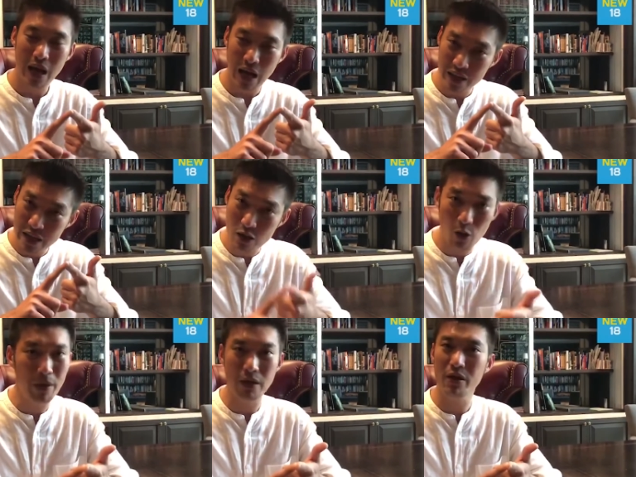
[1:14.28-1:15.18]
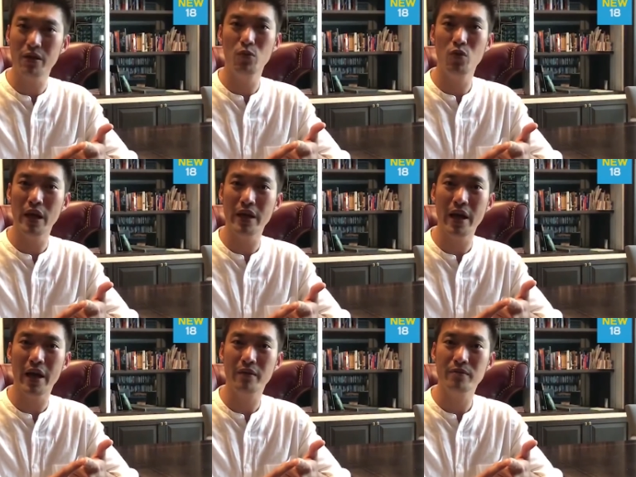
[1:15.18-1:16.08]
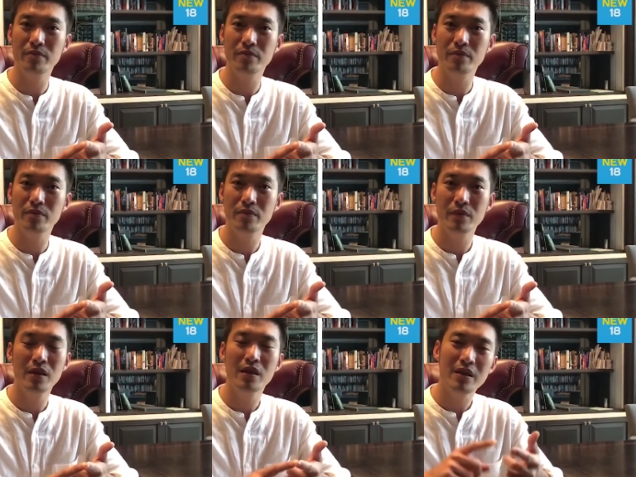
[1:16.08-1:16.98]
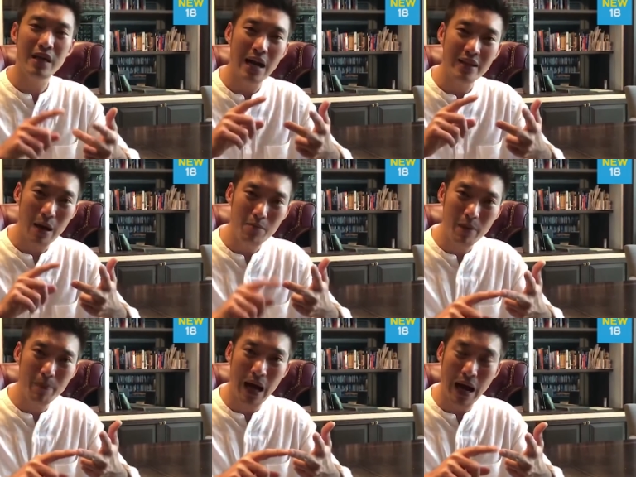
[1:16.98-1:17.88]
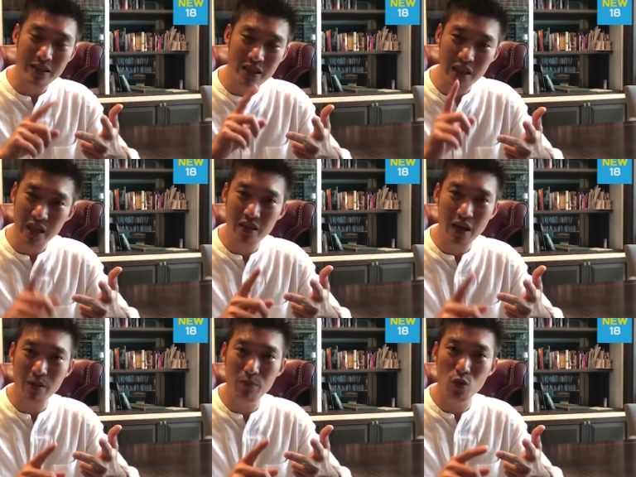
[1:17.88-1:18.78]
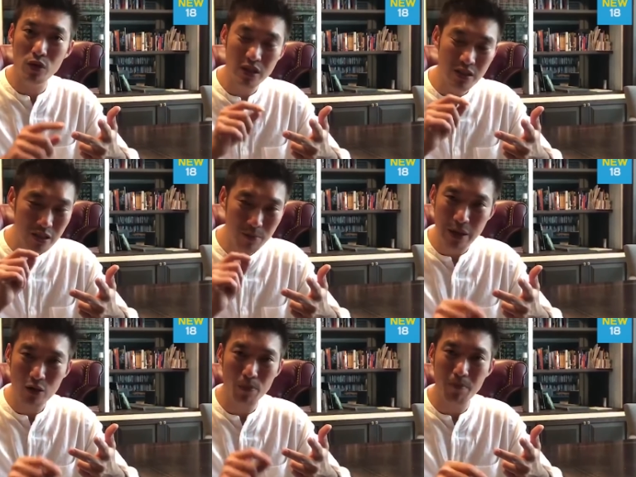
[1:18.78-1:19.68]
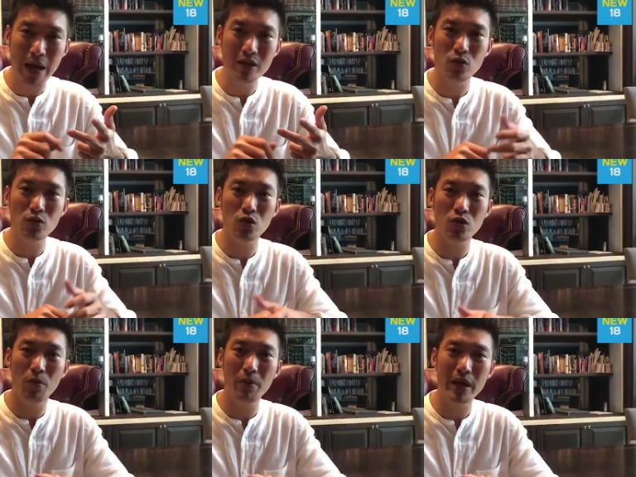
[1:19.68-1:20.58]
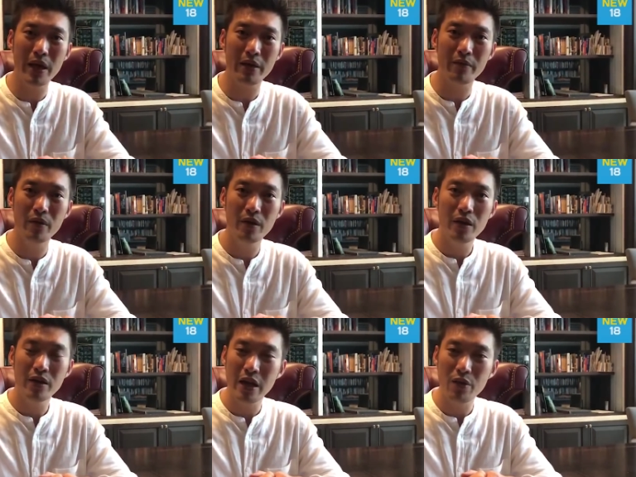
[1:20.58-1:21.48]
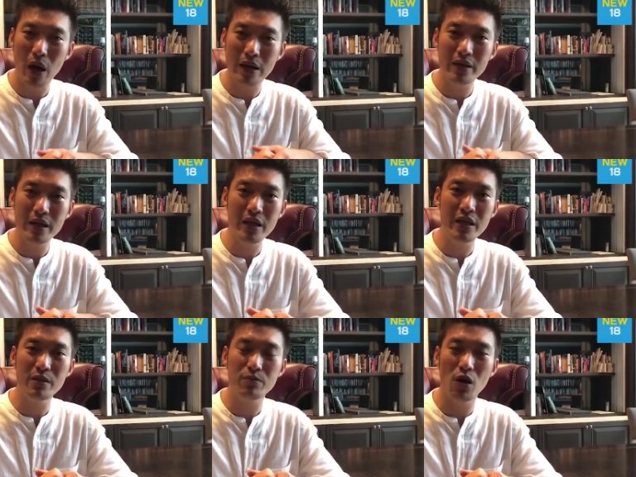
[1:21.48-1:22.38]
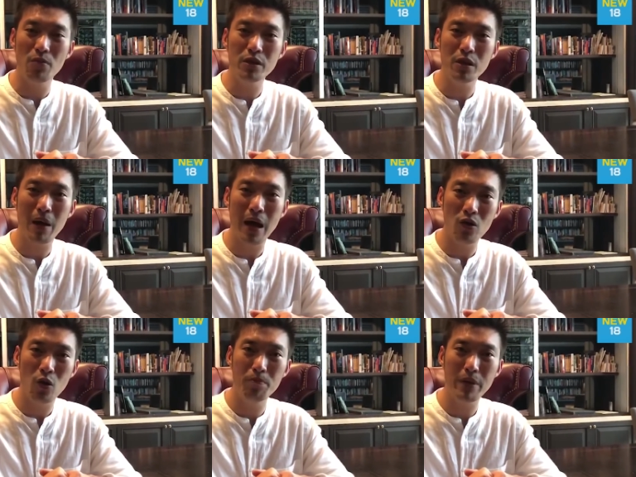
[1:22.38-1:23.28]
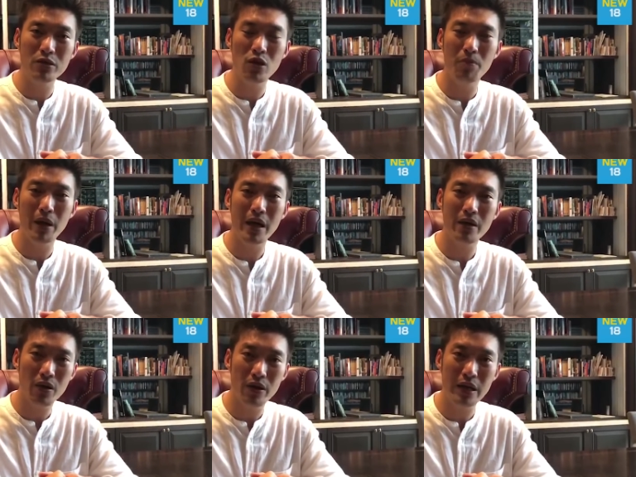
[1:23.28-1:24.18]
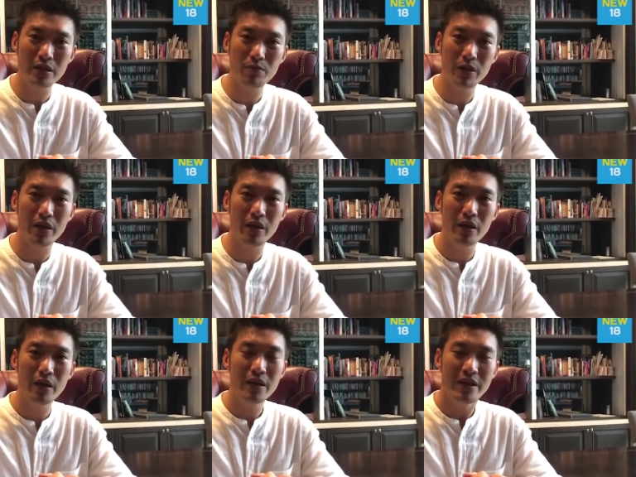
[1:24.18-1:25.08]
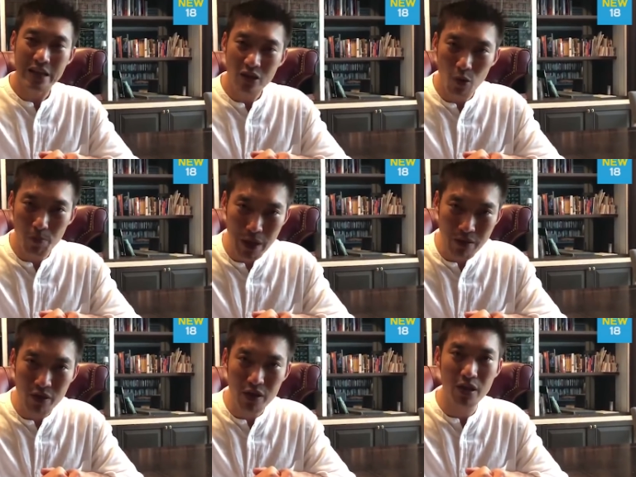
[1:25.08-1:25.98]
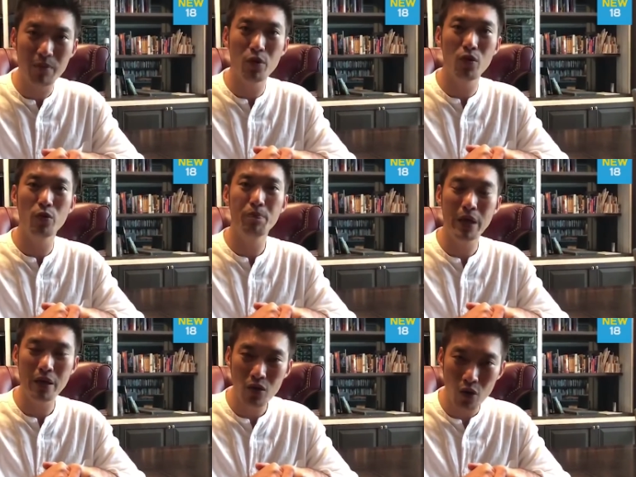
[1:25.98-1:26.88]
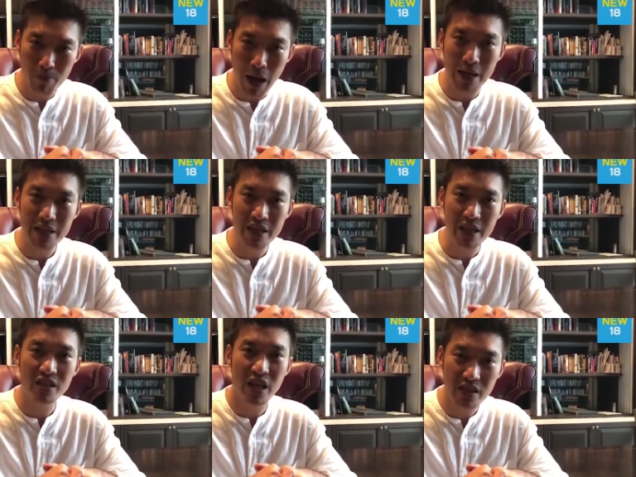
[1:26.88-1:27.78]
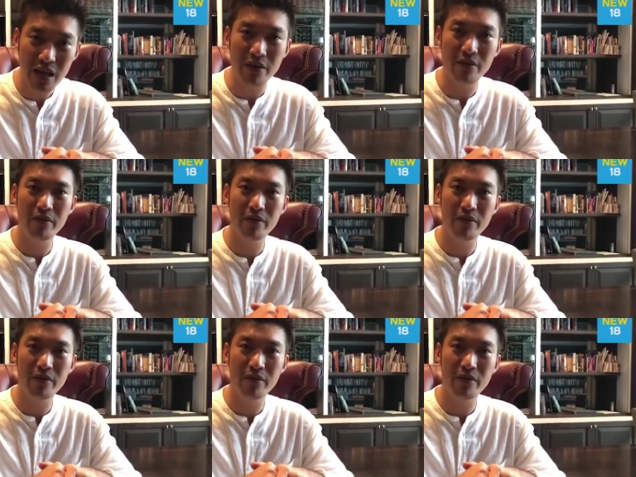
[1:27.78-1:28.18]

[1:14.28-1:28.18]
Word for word: อันนี้ก็ผิดรัฐธรรมนูญแน่ๆการทำรัฐประหารฉีกรัฐธรรมนูญซึ่งถือเป็นกฎหมายสูงสุดของประเทศในวันที่22พฤษภาคมปี2557นั่นก็ผิดรัฐธรรมนูญผิดกฎหมายอีกเช่นกัน